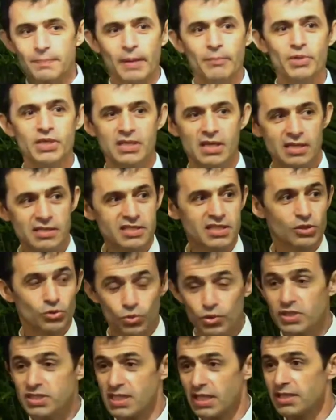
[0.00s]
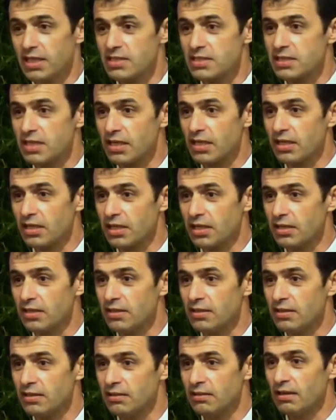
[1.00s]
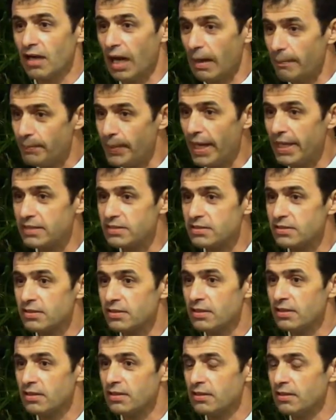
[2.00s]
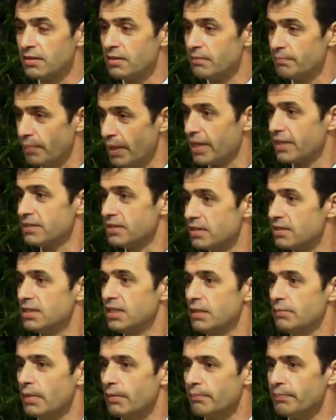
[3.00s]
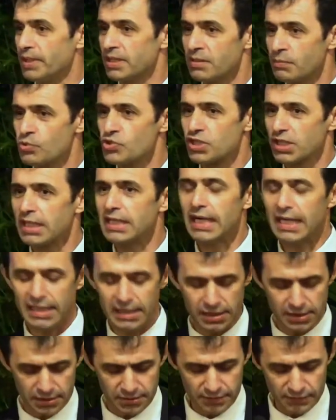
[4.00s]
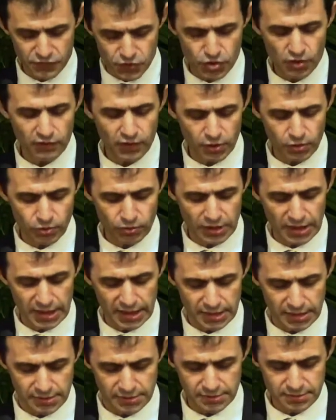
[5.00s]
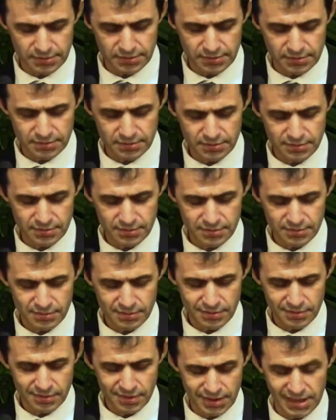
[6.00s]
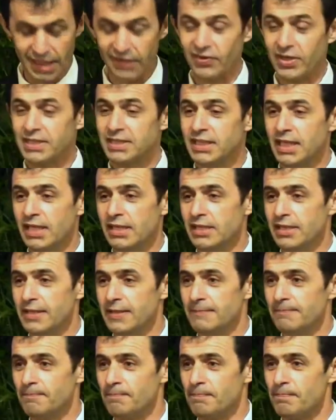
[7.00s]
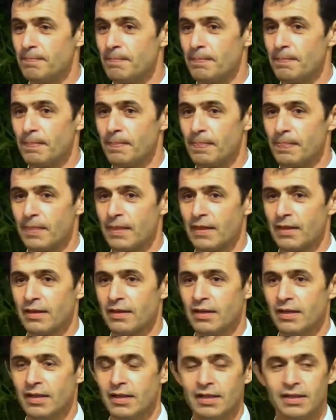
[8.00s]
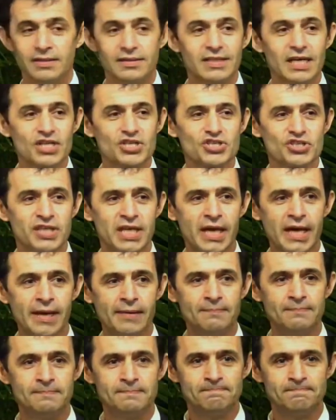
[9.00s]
поменялся, дует с этой стороны, опять пахнет дымом, потому что горит. Все вокруг горит. Наводнение. Дождя